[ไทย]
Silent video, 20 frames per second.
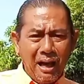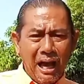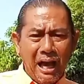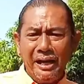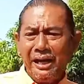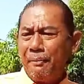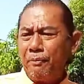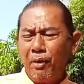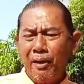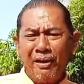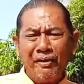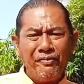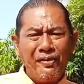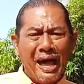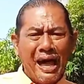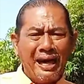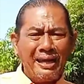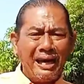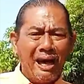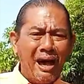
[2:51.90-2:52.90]
อดีตผู้พิพาก
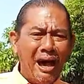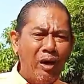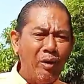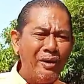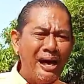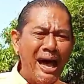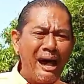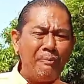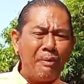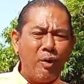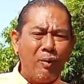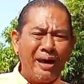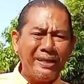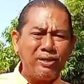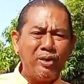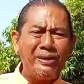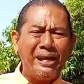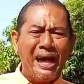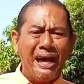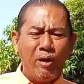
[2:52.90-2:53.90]
ษาจะเอาหน้าไปไว้
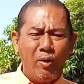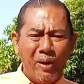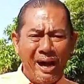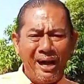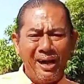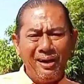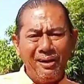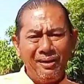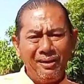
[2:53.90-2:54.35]
ตรงไหนวะ